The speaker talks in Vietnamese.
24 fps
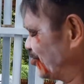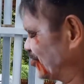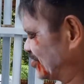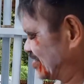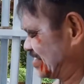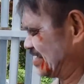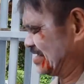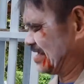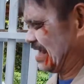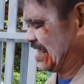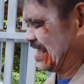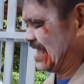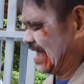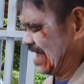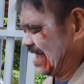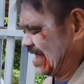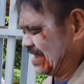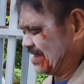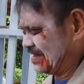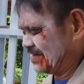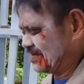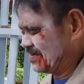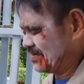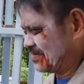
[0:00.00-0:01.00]
Ôi gì vậy
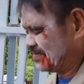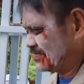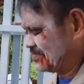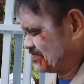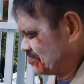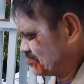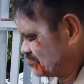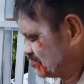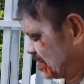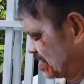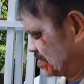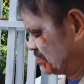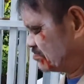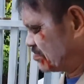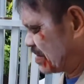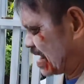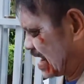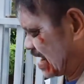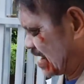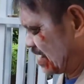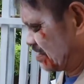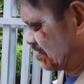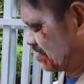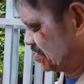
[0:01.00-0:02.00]
à? Mệnh
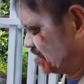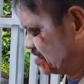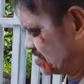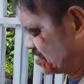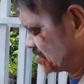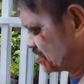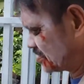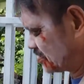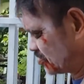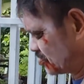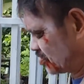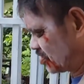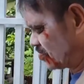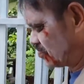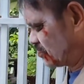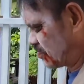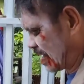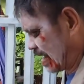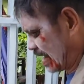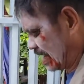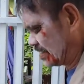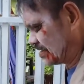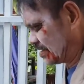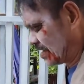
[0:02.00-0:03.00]
bà ơi, Nè, dạ, tôi không
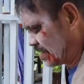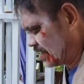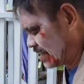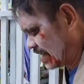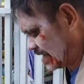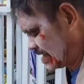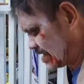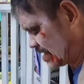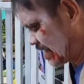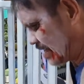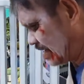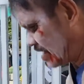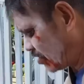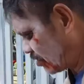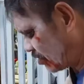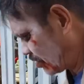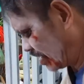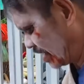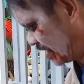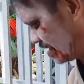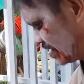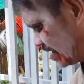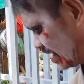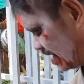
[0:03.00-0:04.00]
phải tới đây để
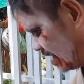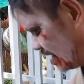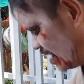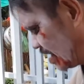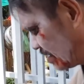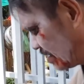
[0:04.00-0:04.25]
đòi cái gì